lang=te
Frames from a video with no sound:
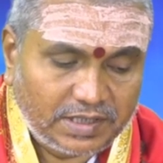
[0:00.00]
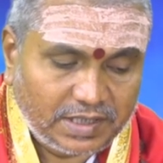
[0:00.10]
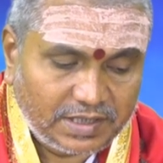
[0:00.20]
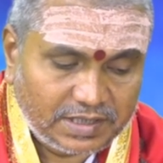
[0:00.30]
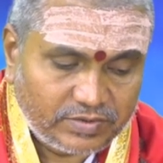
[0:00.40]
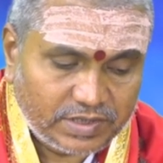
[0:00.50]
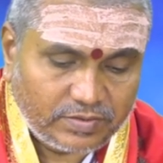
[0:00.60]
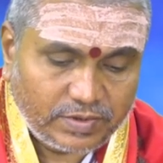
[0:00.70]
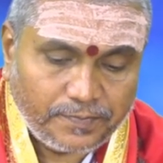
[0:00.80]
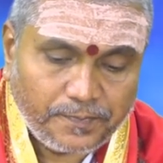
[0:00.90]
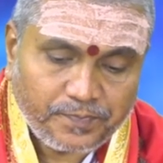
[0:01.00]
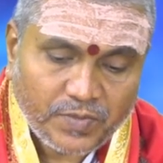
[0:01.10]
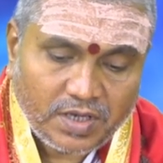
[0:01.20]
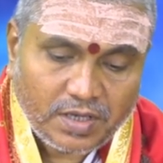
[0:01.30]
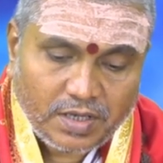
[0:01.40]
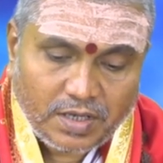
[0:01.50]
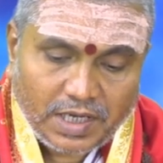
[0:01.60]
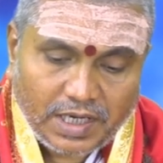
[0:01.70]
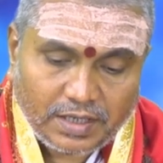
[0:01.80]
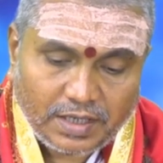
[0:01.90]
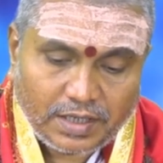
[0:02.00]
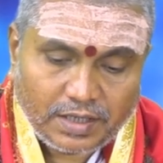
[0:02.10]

అందరికీ తెలిసిన విషయమే ఆయన